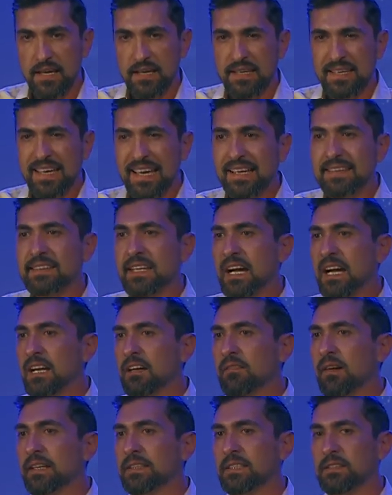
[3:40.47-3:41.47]
И это
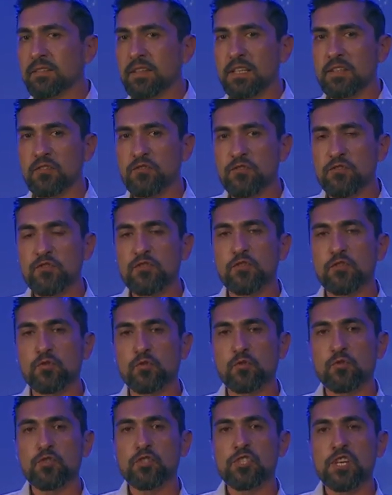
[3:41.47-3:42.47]
охватывает
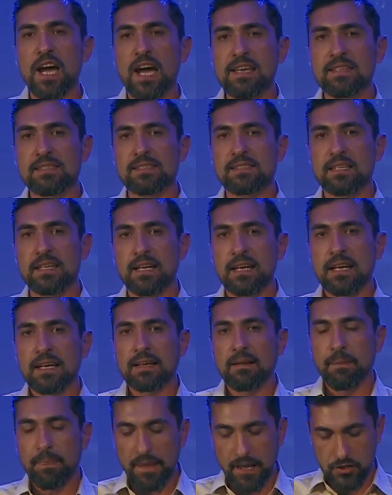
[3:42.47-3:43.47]
всю часть
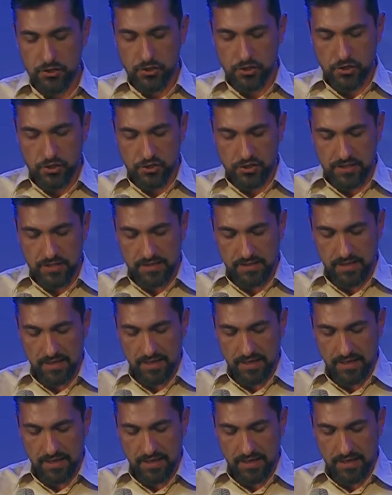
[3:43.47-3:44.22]
нашей жизни.